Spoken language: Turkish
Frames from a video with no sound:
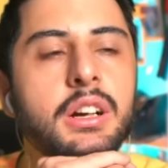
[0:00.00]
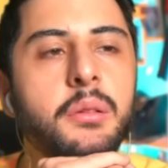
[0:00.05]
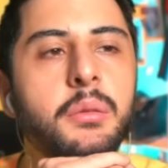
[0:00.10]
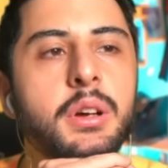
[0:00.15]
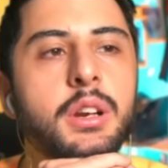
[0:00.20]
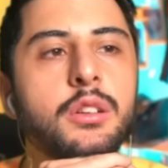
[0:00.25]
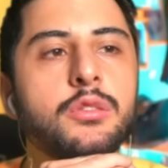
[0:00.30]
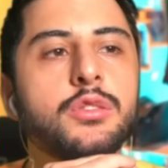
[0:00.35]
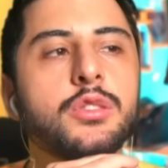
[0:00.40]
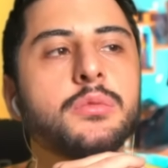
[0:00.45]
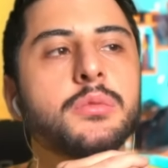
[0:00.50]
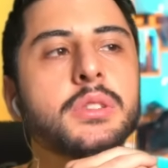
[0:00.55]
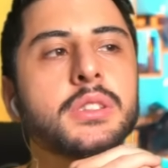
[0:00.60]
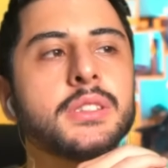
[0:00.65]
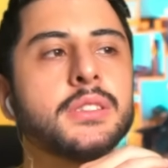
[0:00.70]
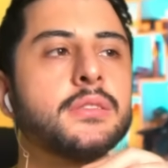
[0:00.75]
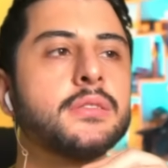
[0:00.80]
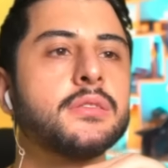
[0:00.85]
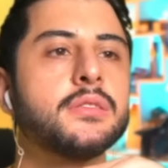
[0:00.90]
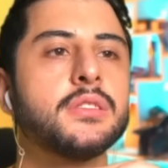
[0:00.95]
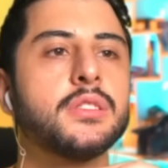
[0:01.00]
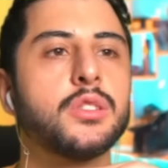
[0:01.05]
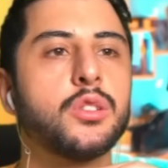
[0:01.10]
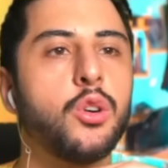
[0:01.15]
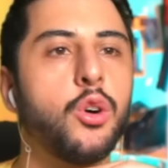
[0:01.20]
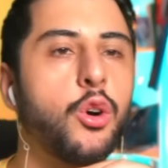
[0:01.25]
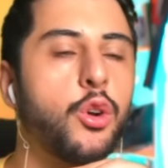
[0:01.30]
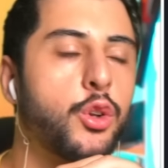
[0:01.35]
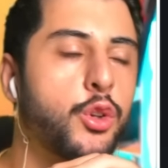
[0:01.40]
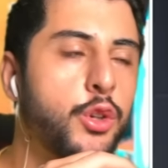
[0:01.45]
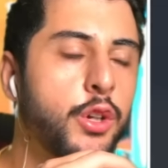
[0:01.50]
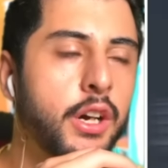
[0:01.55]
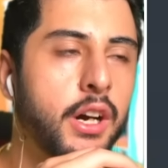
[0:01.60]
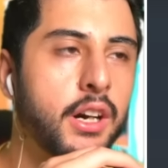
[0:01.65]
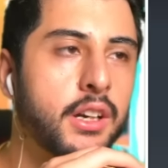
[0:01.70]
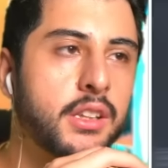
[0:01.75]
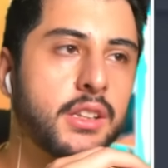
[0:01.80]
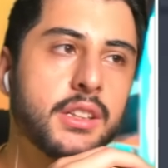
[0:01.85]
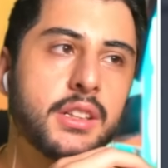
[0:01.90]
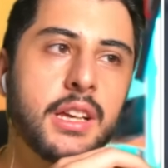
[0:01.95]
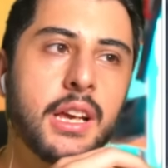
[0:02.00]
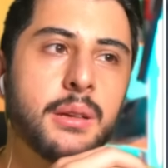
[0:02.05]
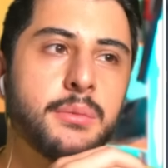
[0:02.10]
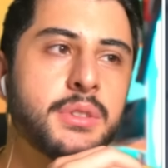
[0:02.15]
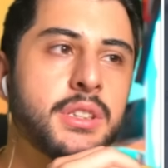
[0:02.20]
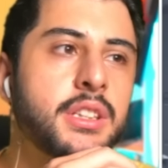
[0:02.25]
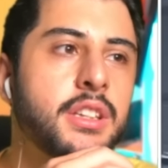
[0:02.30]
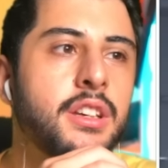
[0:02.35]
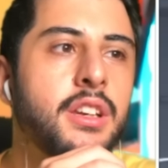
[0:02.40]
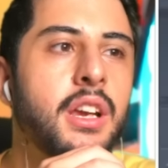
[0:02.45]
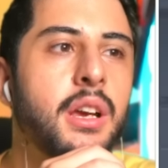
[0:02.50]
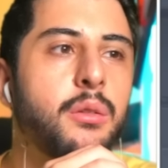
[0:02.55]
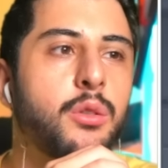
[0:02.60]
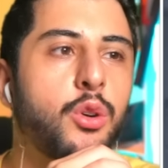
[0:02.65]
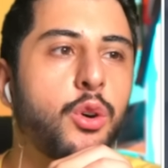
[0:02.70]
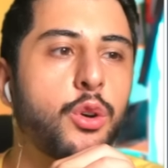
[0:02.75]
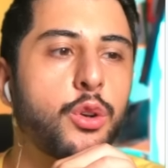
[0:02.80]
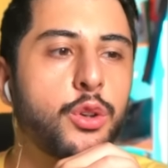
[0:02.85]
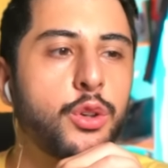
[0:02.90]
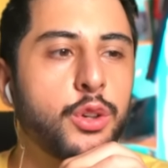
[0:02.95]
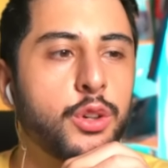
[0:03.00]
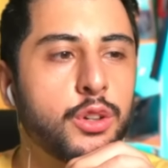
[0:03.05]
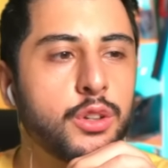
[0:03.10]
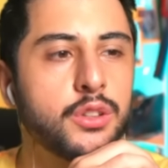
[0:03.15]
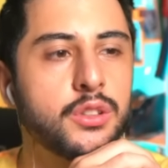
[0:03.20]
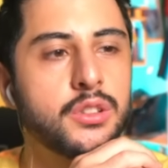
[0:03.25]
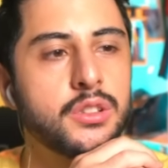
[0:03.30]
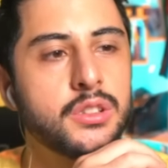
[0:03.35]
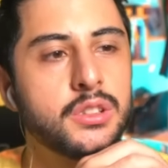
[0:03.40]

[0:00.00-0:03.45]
Kamera woman korkuyor artık. Hem sinirli hem korkuyor.